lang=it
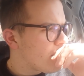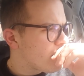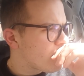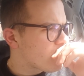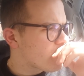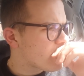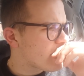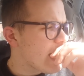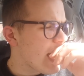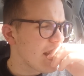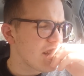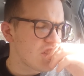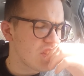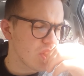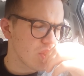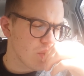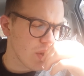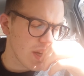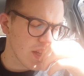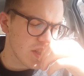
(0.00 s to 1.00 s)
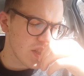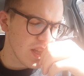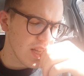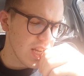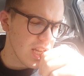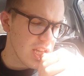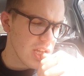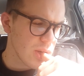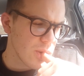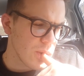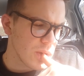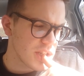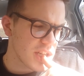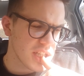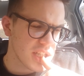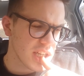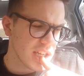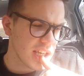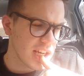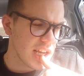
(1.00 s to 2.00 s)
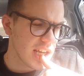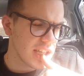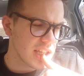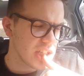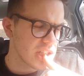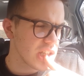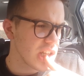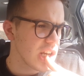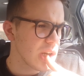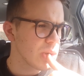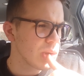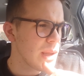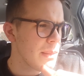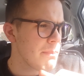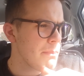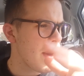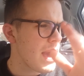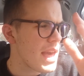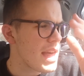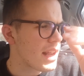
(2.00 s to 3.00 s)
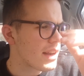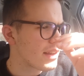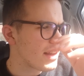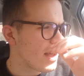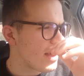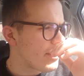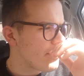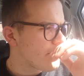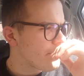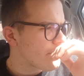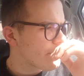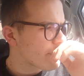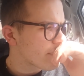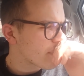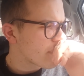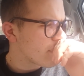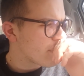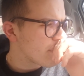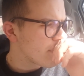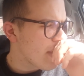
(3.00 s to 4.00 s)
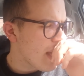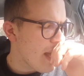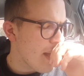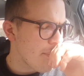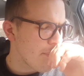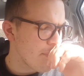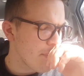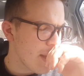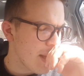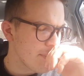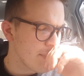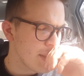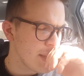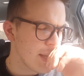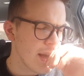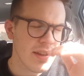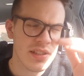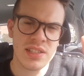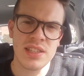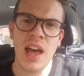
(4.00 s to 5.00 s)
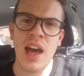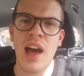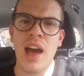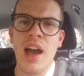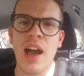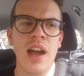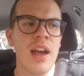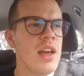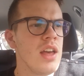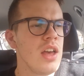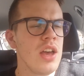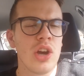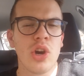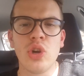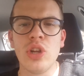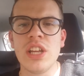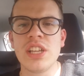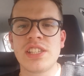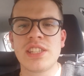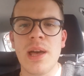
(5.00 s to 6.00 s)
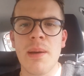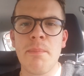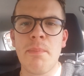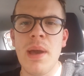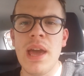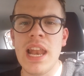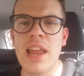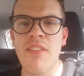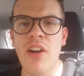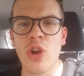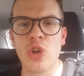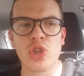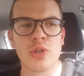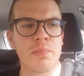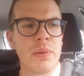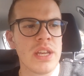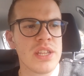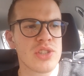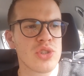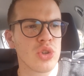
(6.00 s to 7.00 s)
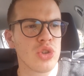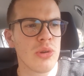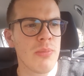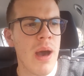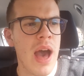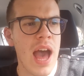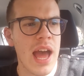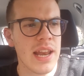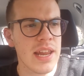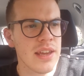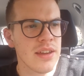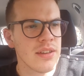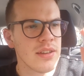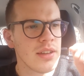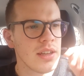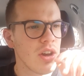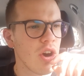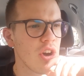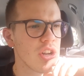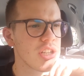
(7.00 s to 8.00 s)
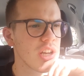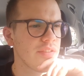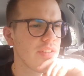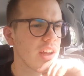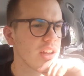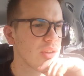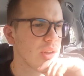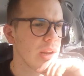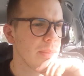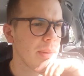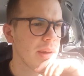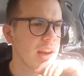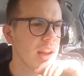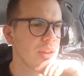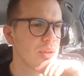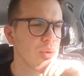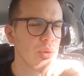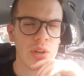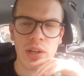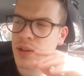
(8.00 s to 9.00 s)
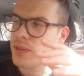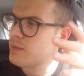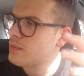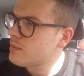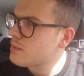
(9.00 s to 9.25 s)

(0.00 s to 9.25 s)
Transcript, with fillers: Ortacci su de Sirigu, ce se crede, Sirigu de merda. Mamma mia, sta con le stampelle, va all'ospizio domani. Oggi ha fatto le paratone.